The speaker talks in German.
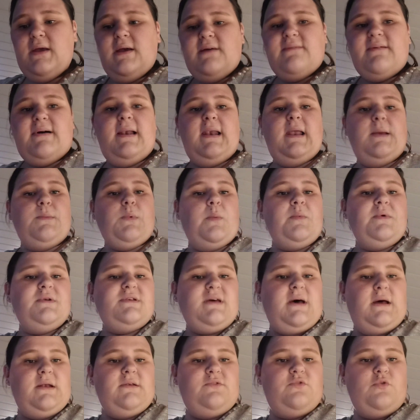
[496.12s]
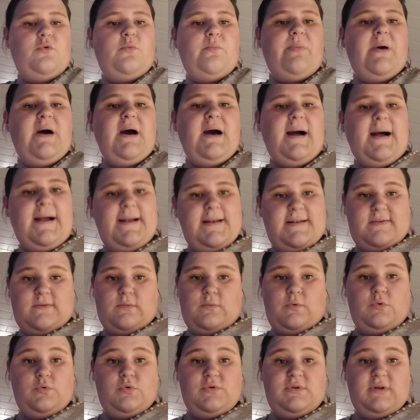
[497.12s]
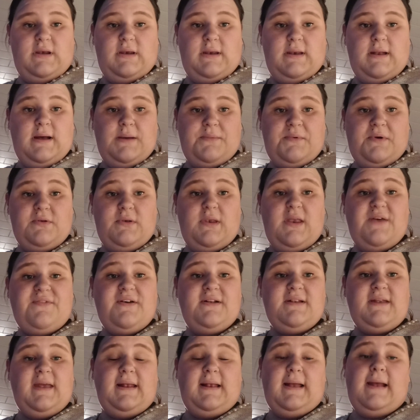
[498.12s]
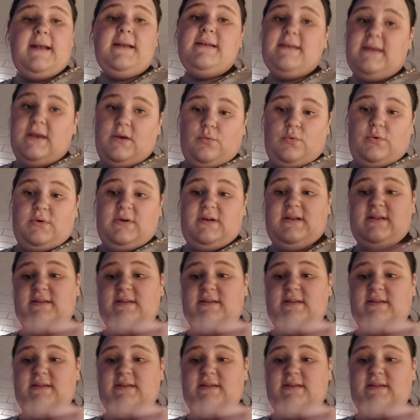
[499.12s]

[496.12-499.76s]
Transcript: weil er momentan so ein paar Reizungen unter den Arm hat. Und der verträgt ein Deo nicht.